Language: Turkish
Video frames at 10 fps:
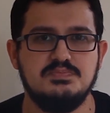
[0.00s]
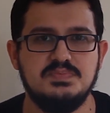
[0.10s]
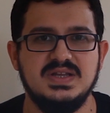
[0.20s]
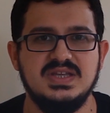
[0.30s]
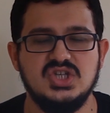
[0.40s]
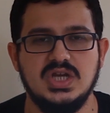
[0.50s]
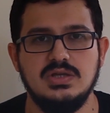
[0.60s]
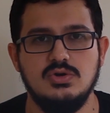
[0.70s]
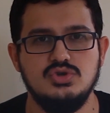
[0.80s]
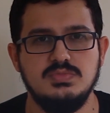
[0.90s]
pratik
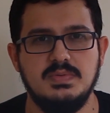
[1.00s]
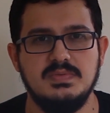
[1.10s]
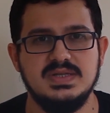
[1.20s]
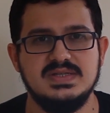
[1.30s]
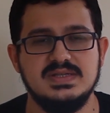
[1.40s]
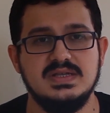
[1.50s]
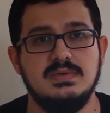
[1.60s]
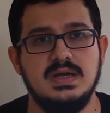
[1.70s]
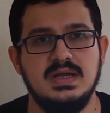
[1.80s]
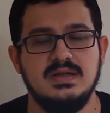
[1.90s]
şekilde ölçüm yapabilirsiniz.
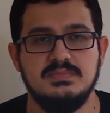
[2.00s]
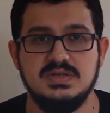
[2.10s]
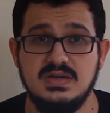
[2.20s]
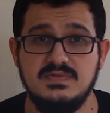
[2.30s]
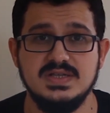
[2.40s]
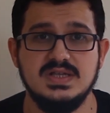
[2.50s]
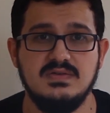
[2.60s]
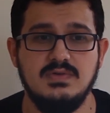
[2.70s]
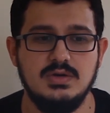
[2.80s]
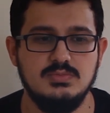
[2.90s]
Ama birden fazla
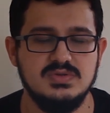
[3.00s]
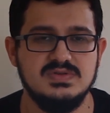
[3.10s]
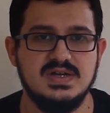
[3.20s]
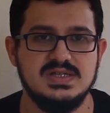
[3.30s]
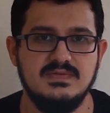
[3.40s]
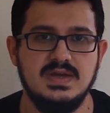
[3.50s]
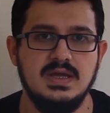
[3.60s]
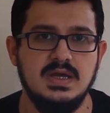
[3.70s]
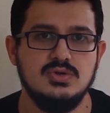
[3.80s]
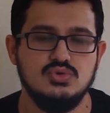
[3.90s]
akvaryumunuz varsa ve
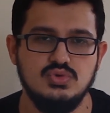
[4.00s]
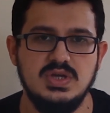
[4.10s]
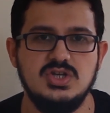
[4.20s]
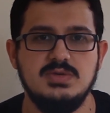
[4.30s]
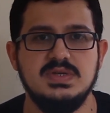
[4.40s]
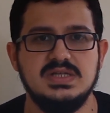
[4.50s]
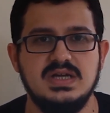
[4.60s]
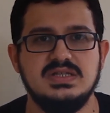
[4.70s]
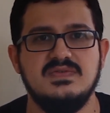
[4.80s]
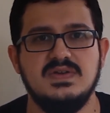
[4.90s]
su değişiminiz
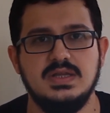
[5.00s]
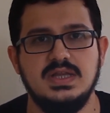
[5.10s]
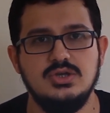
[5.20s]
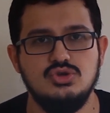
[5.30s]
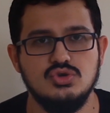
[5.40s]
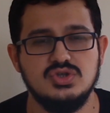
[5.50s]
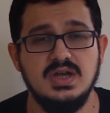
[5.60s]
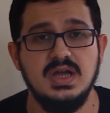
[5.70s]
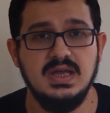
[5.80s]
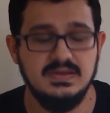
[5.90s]
her seferinde
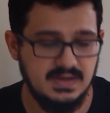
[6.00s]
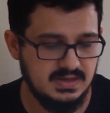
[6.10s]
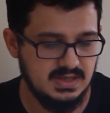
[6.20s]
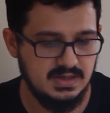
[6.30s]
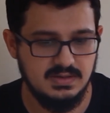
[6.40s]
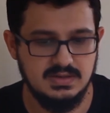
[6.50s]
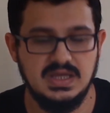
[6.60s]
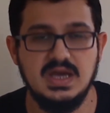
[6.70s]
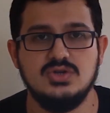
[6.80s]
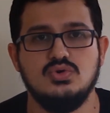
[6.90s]
değişiyorsa tek tek
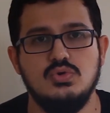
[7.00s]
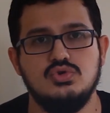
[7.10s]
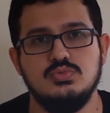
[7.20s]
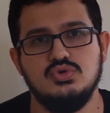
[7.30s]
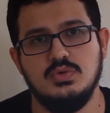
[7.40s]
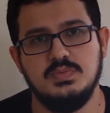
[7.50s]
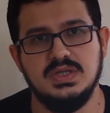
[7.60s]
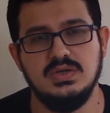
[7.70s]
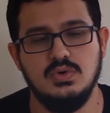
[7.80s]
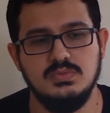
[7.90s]
GH ölçümü çok
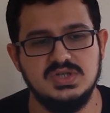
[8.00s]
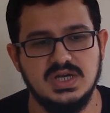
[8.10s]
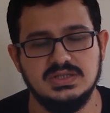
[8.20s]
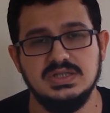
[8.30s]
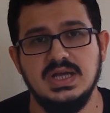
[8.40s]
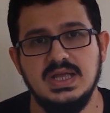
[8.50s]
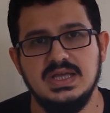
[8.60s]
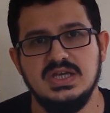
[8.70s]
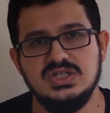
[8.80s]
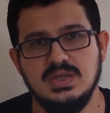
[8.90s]
pratik olmayacaktır.
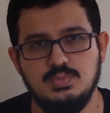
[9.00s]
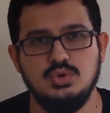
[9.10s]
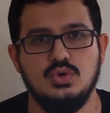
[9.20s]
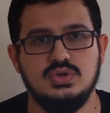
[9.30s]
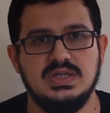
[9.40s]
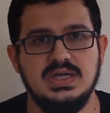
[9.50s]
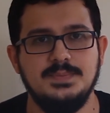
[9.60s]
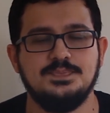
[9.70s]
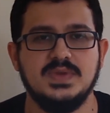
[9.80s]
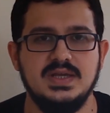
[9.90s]
İşte bu
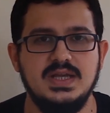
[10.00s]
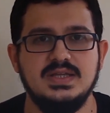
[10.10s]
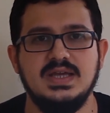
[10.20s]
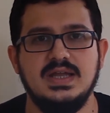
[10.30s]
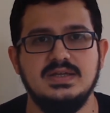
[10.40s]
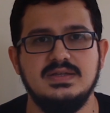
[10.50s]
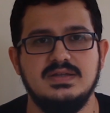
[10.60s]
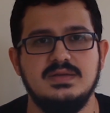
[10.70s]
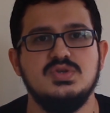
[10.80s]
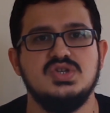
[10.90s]
noktada iletkenlik
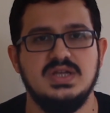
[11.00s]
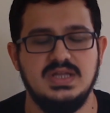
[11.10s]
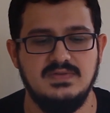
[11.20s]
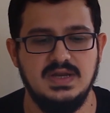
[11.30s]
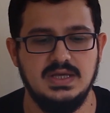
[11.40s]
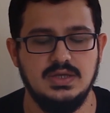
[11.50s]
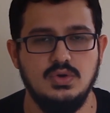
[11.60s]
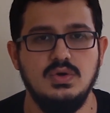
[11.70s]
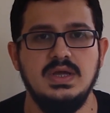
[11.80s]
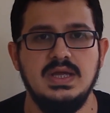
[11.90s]
dediğimiz şey devreye giriyor.